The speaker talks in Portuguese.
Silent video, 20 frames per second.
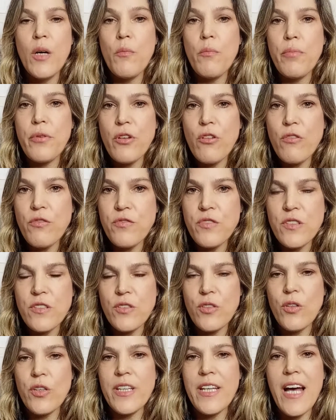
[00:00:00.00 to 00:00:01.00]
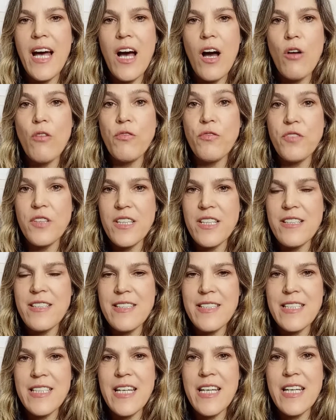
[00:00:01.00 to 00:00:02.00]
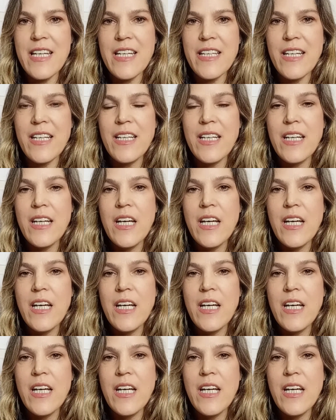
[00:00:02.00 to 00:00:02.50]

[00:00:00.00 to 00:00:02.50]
profissional, financeira,